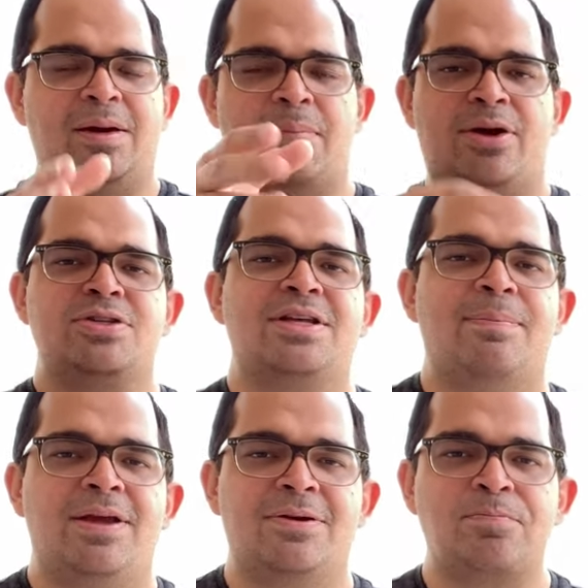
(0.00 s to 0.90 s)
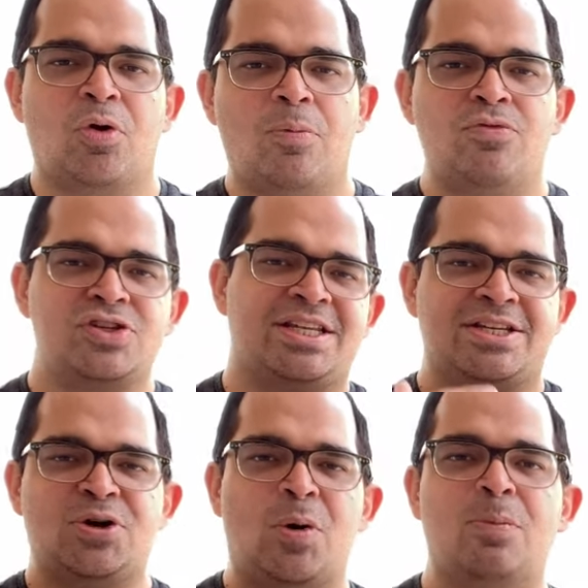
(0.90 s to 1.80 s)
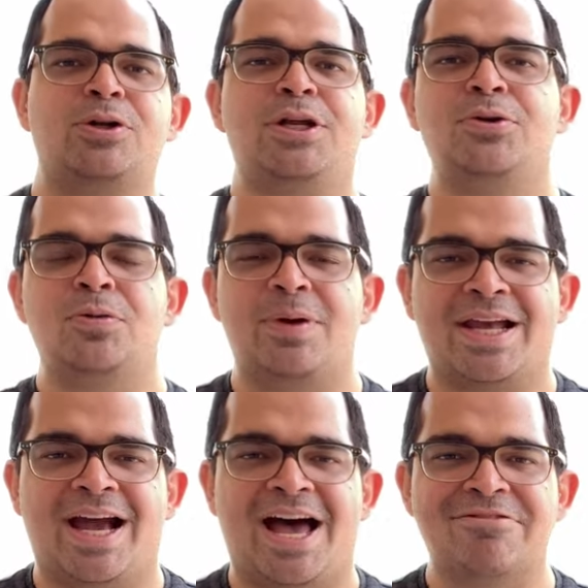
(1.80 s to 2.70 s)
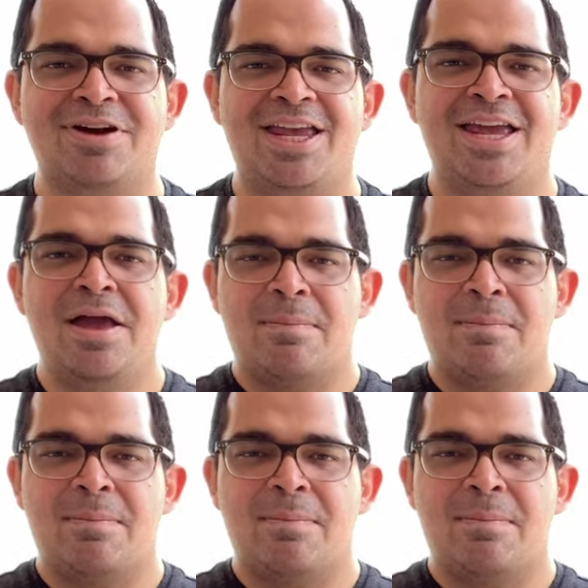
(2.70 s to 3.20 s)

Para eu saber como você está se comportando no mercado aí,